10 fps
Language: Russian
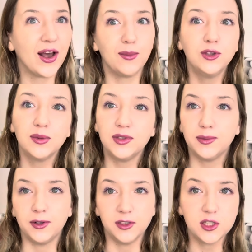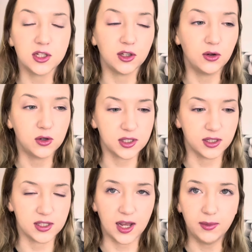как будто бы дополнительный
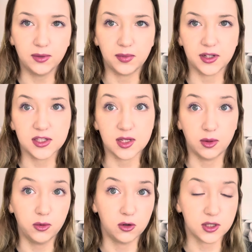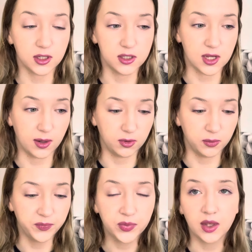госэкзамен перед самим
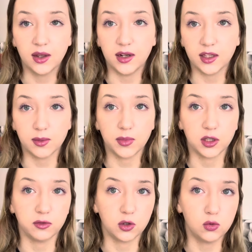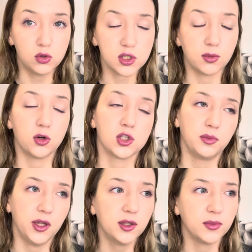госэкзаменом. Летом пятого курса, прошлым
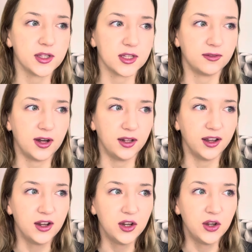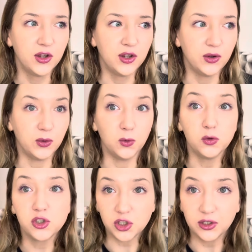летом я сдавала и
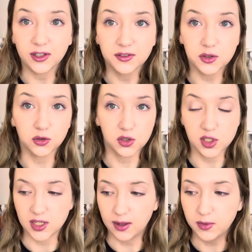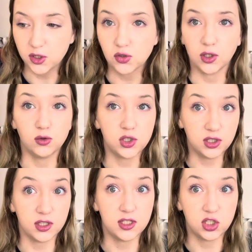учила все то же самое, что я
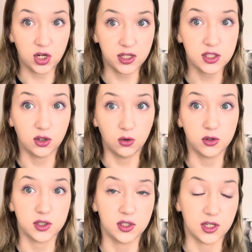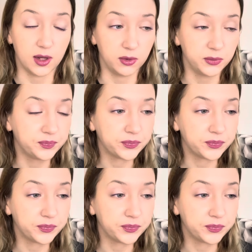учила сейчас на госэкзамен.